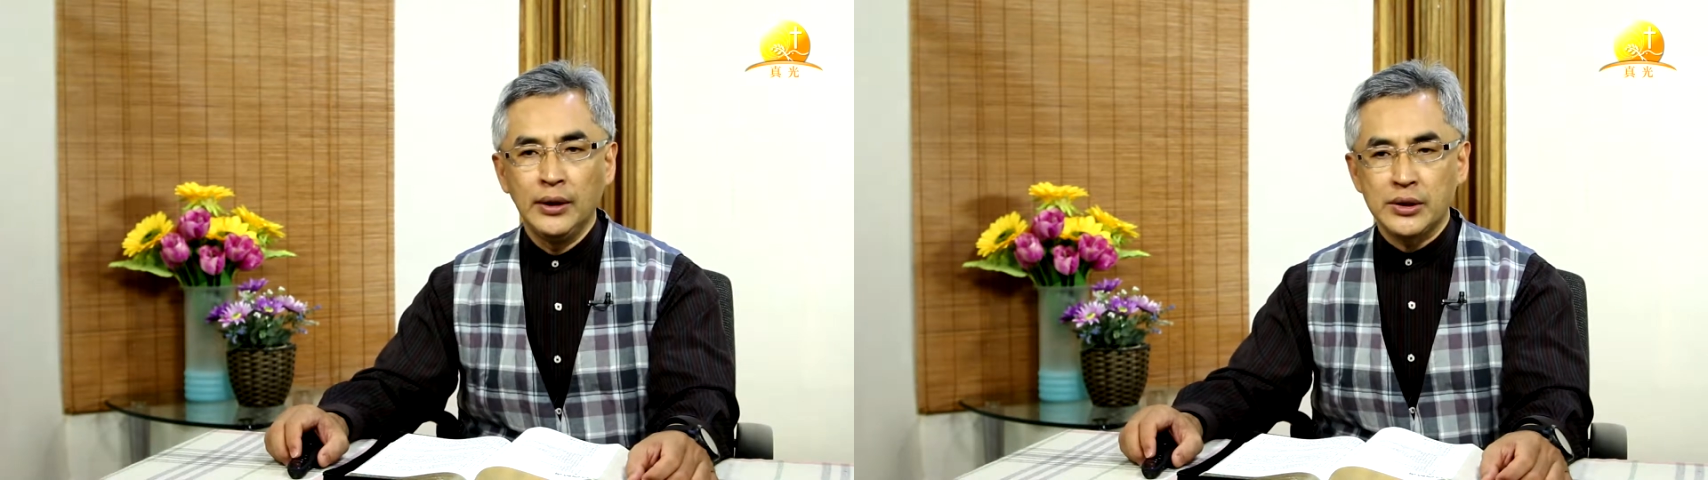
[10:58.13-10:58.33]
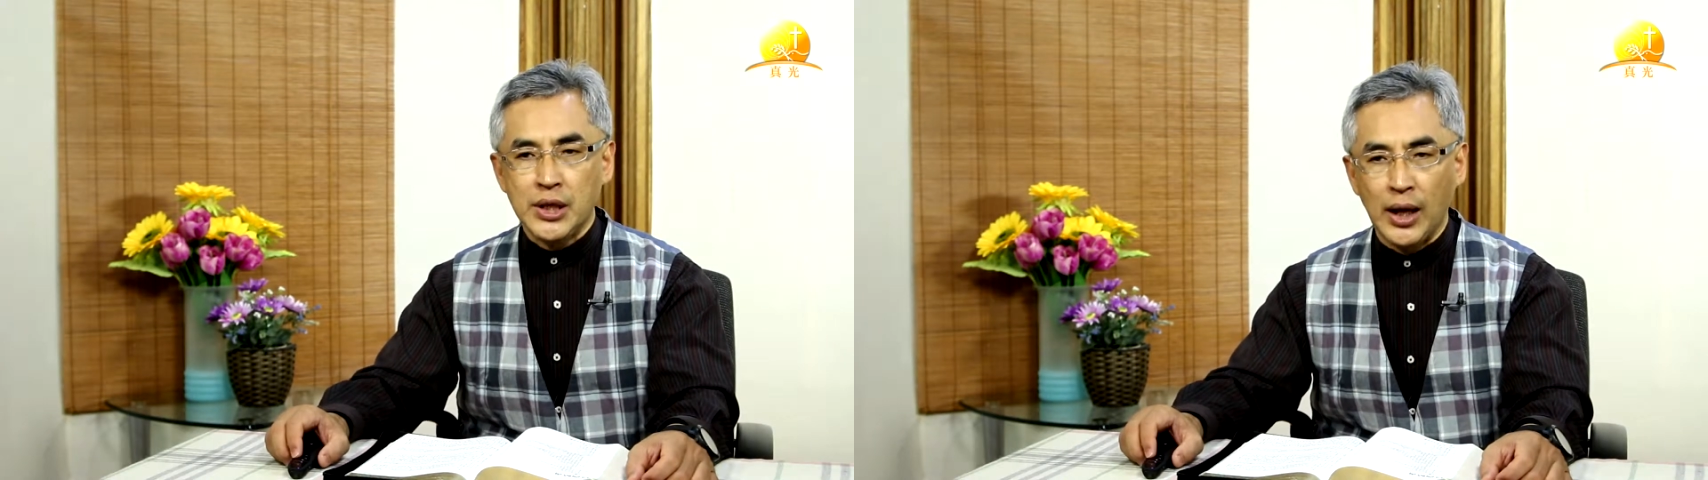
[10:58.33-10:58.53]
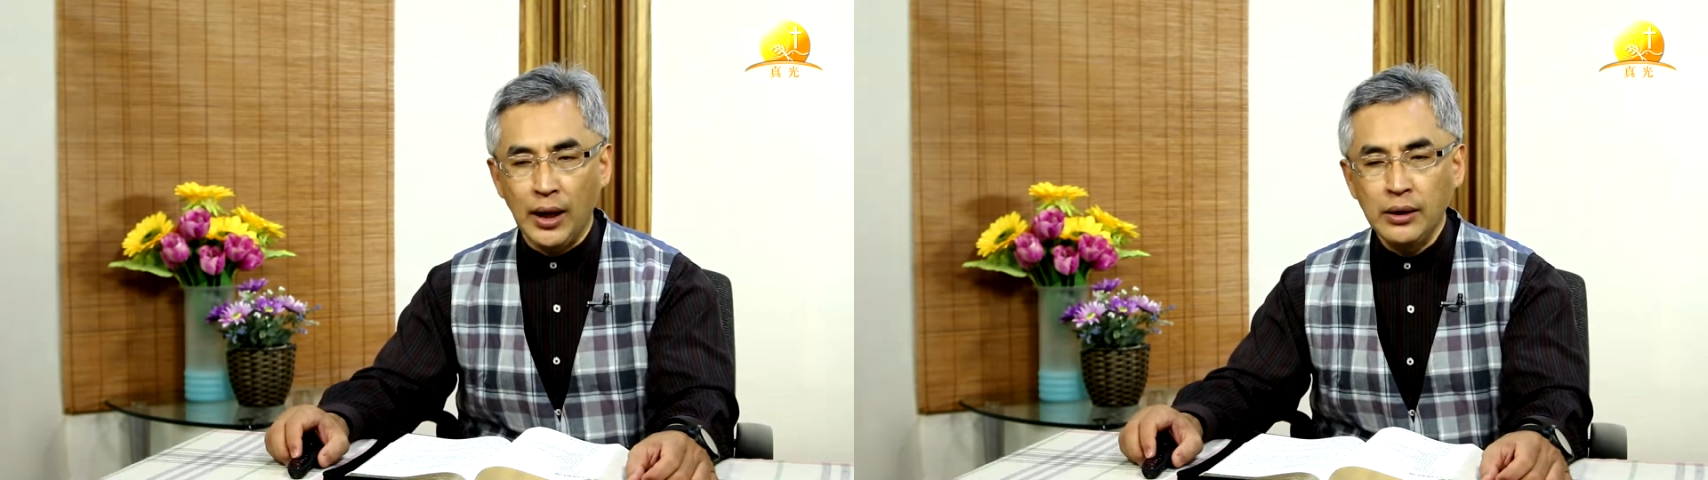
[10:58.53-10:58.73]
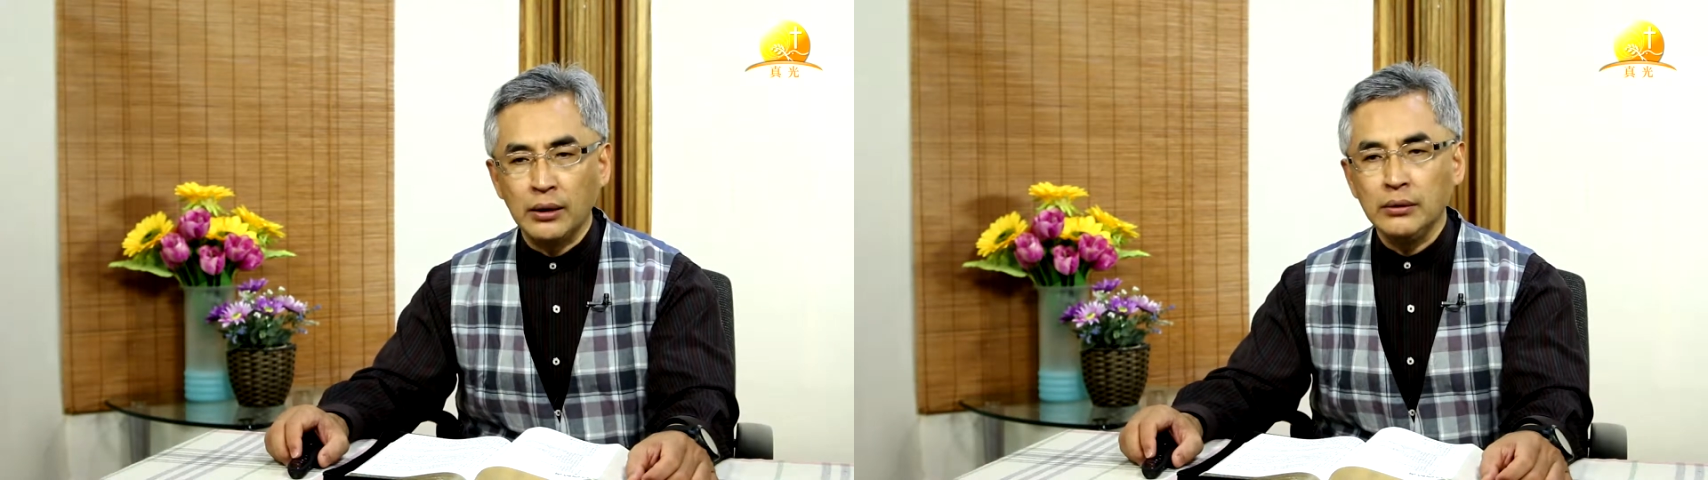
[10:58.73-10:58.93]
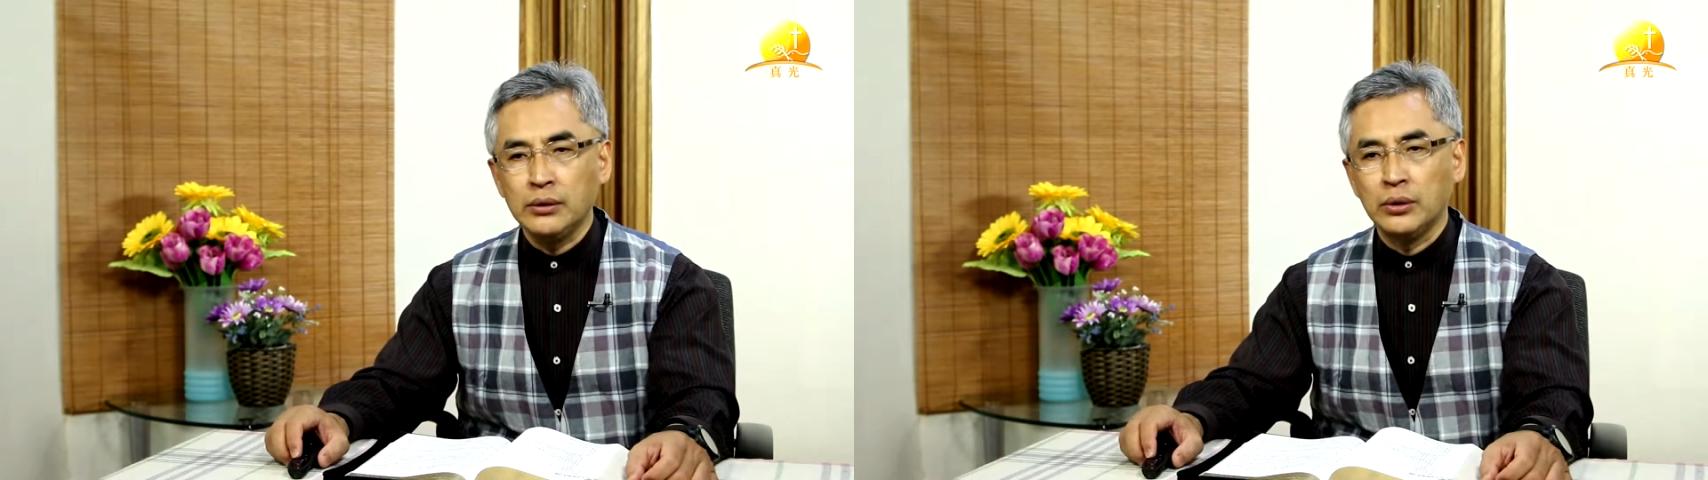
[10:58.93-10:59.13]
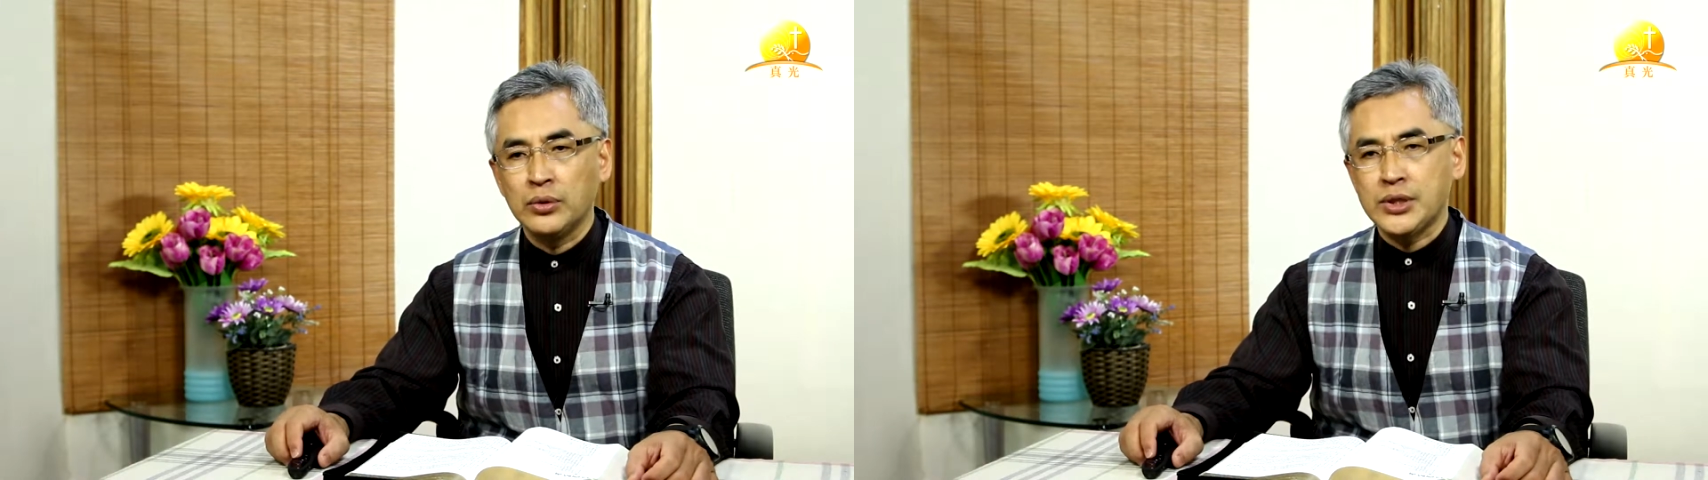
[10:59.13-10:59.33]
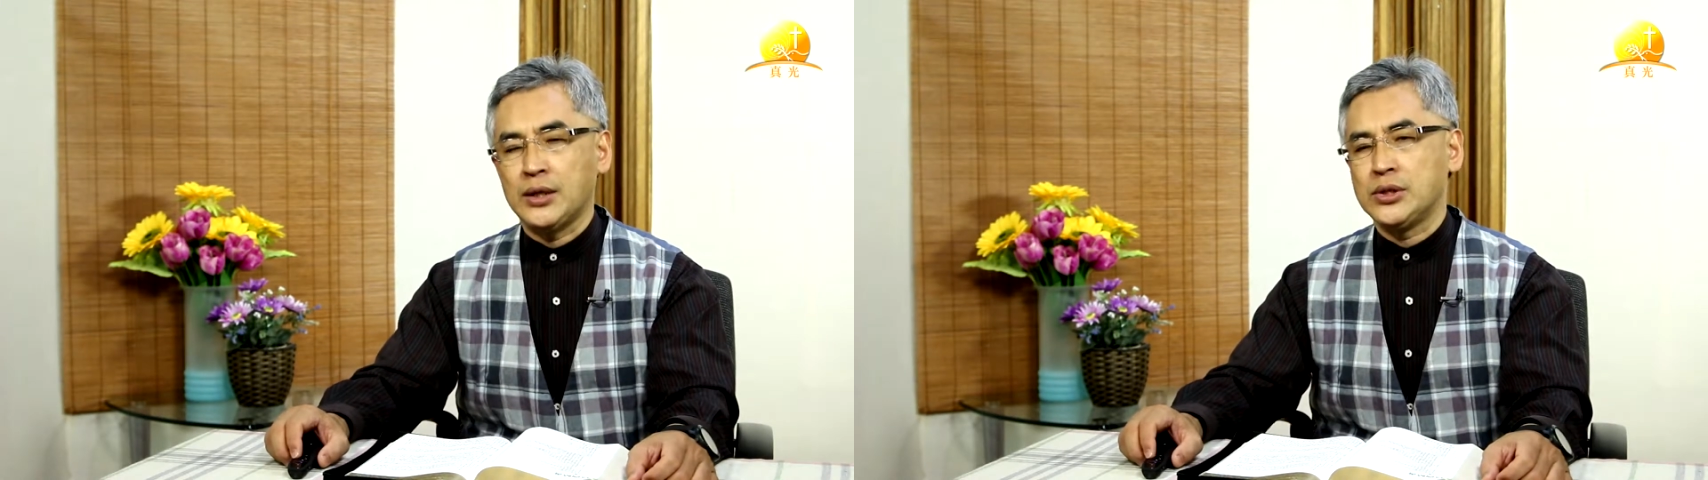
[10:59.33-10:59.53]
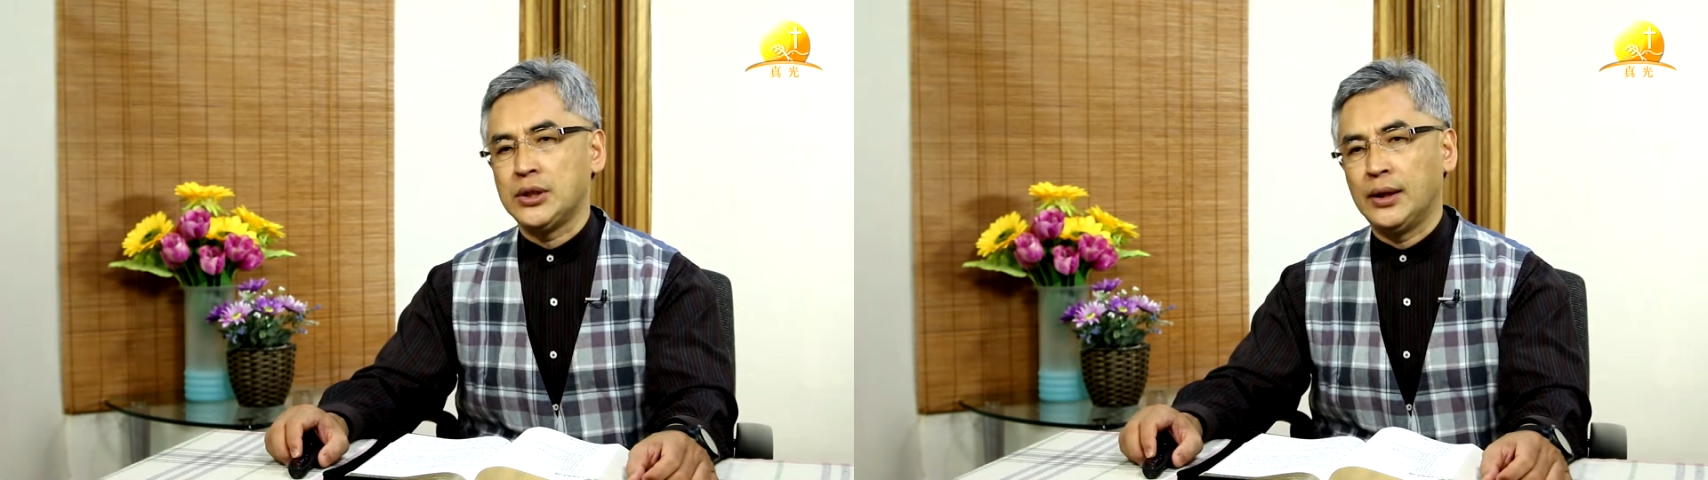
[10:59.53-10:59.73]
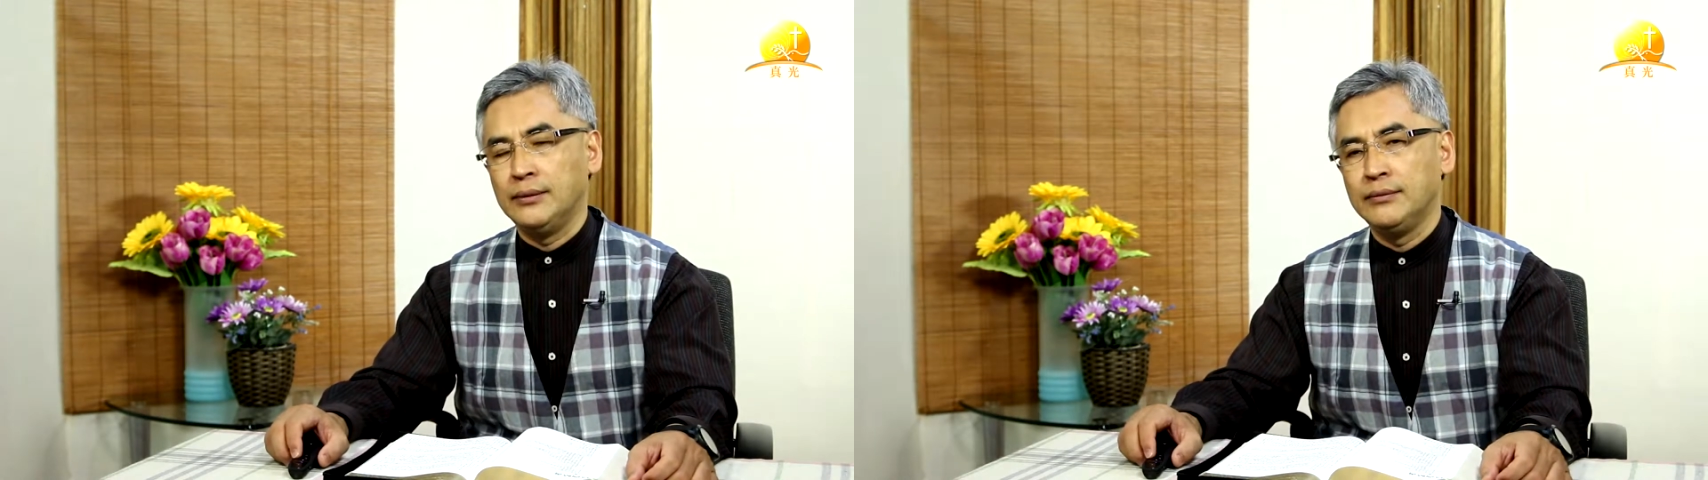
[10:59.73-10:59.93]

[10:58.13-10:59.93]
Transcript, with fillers: 才能够站起来。